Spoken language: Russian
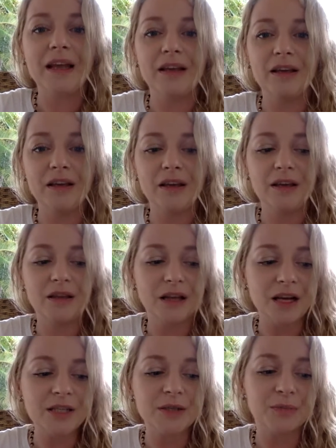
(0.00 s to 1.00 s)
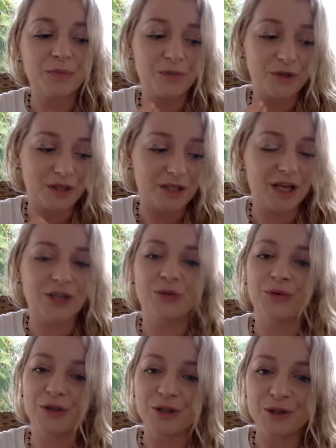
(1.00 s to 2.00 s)
И дальше через
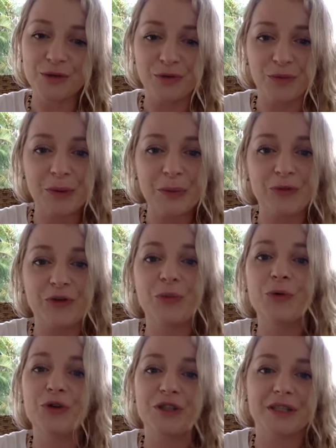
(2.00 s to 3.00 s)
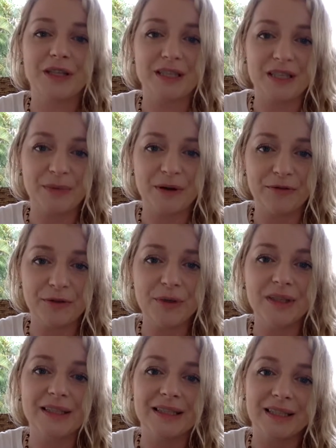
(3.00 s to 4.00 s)
каждую тысячу вы, вы можете для себя
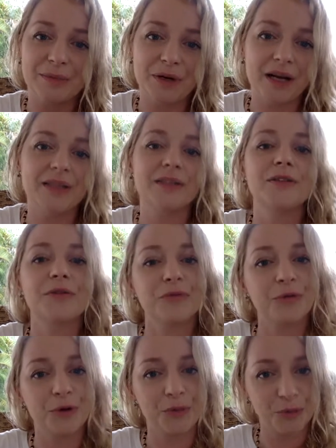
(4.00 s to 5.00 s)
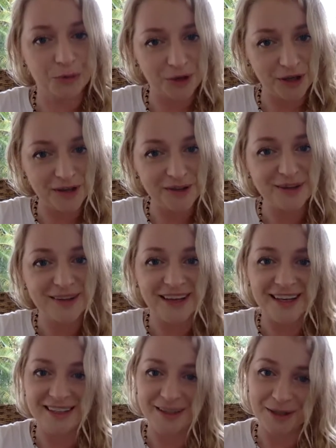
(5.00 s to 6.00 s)
выбрать и собрать свой букет
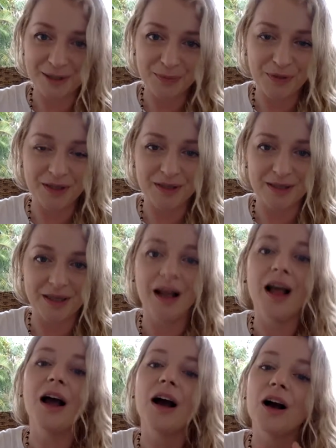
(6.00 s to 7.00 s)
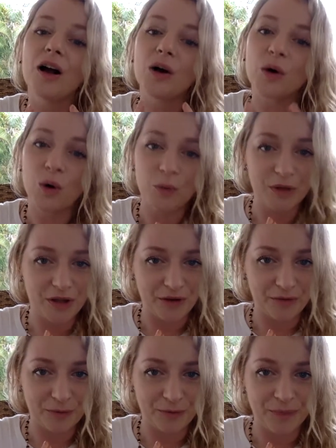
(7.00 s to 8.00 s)
тайских специй. Кроме
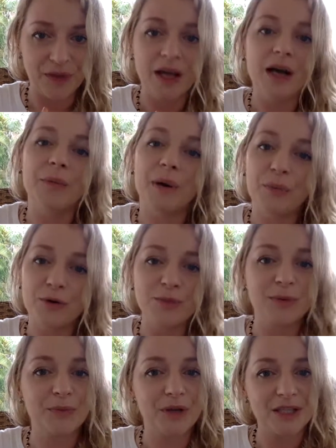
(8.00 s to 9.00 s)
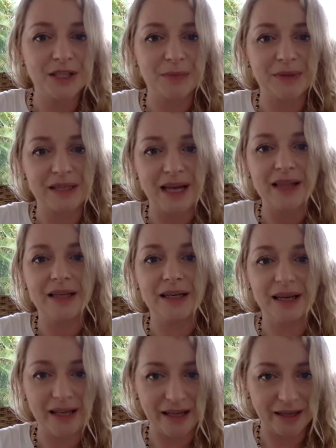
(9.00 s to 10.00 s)
того, по просьбам наших постоянных
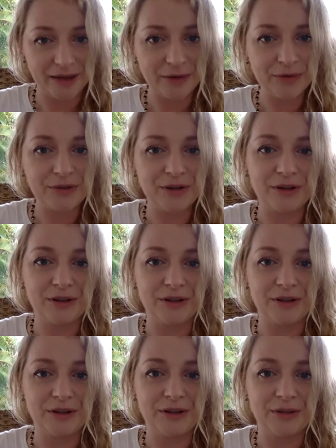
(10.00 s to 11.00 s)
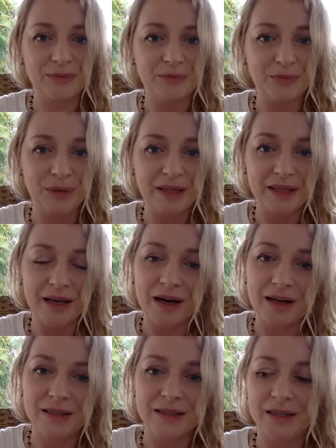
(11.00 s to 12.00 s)
клиентов а, по этой
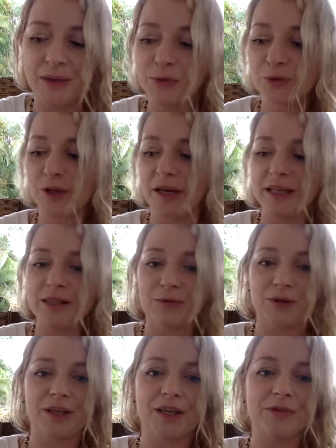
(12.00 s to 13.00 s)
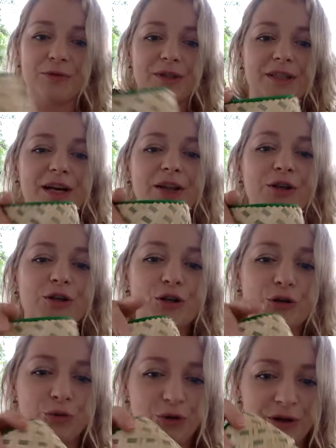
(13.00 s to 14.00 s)
акции я буду дарить вот такие вот странные
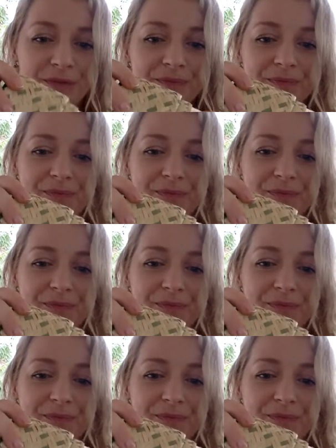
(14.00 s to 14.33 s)
штуки.